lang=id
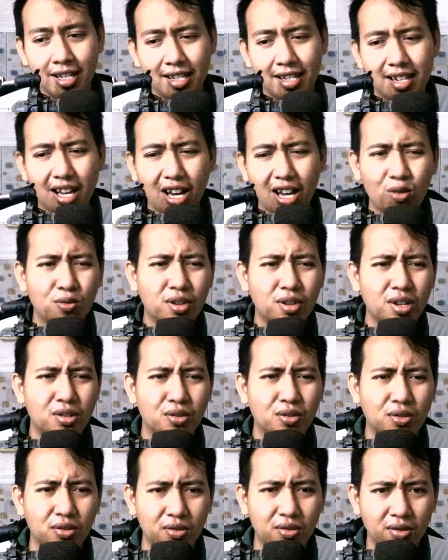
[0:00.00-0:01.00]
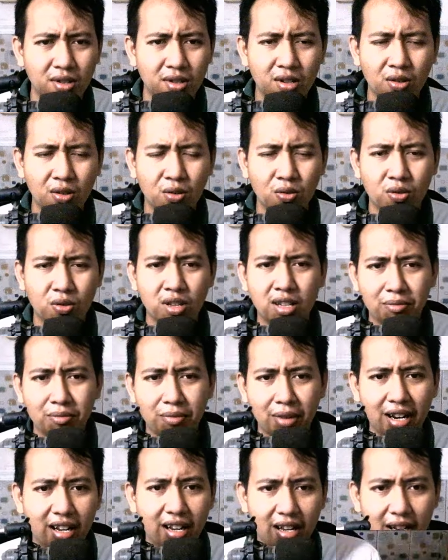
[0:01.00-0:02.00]
nggak rugi dong rugi
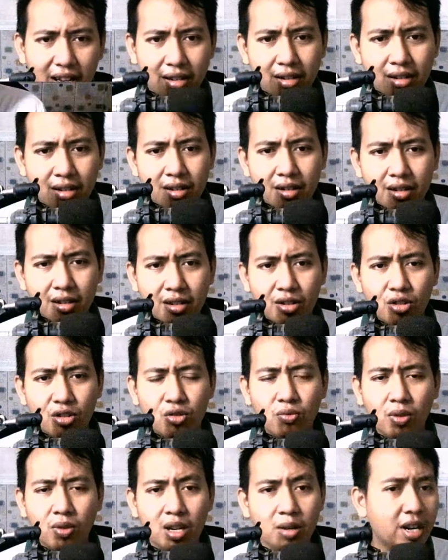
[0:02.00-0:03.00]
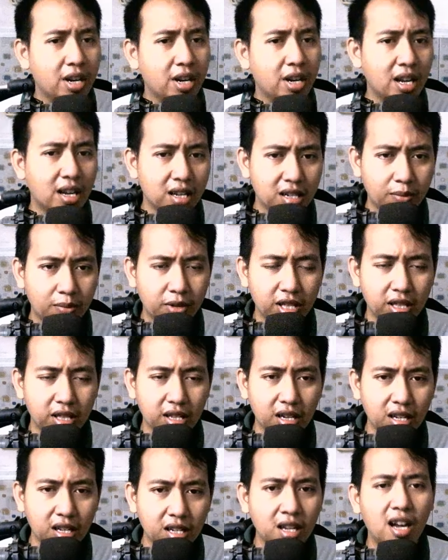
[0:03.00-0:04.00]
gimana dijual mereka dapat
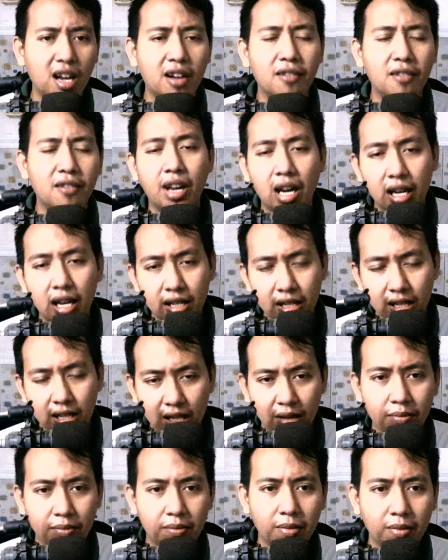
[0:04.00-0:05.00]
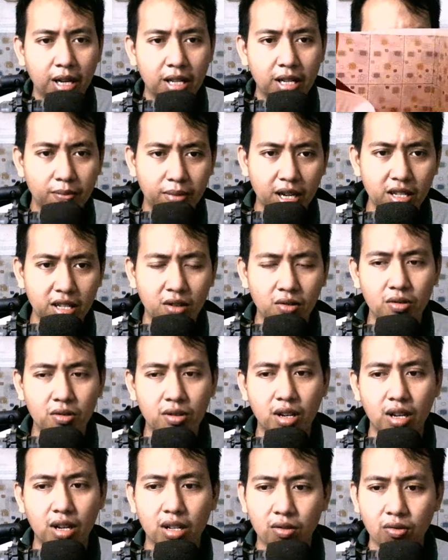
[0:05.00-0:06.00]
ini afiliasinya masih banyak kok
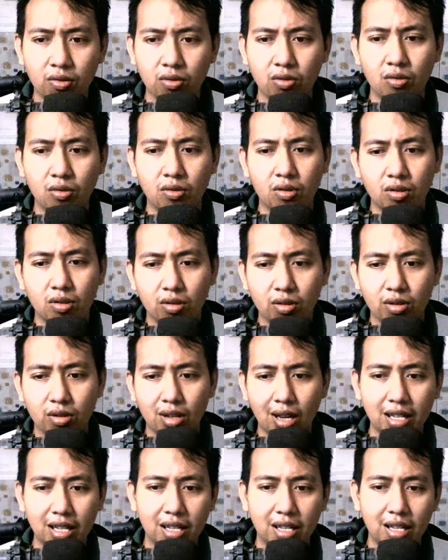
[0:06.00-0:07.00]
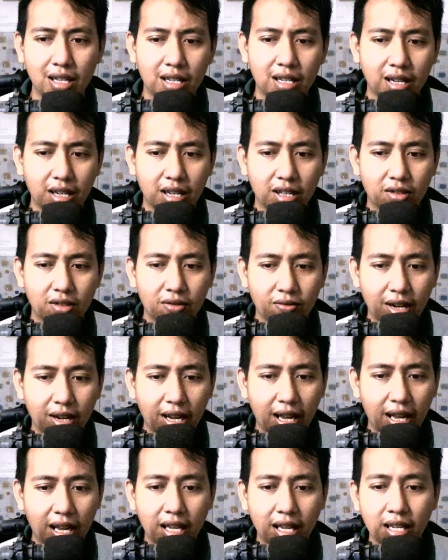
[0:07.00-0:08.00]
dari Goto kok ya asetnya kayak gitu
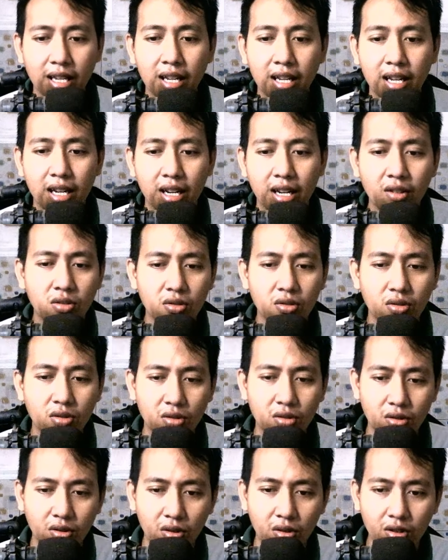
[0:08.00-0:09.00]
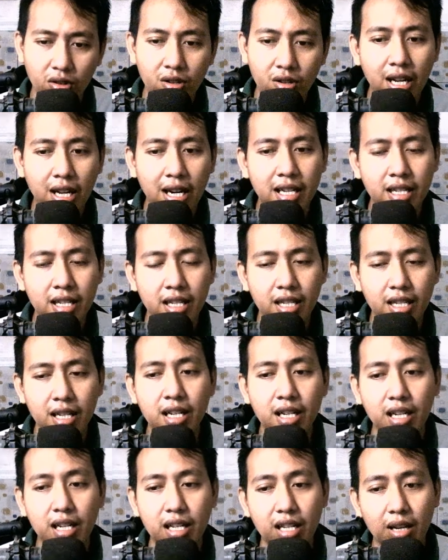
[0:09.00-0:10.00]
nah ini untuk total asetnya
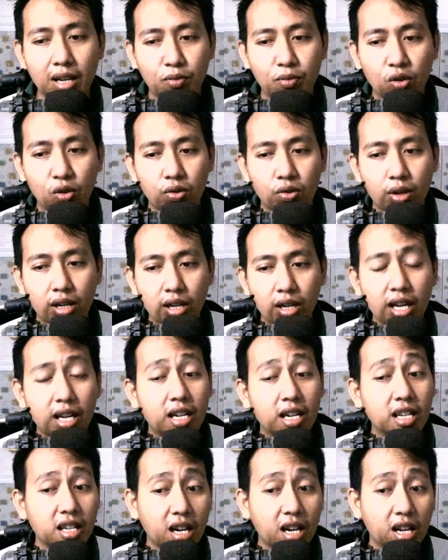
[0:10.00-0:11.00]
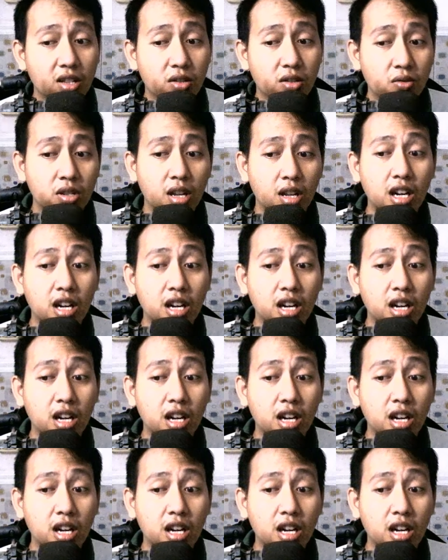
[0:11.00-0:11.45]
dari saham Goto ini ada 154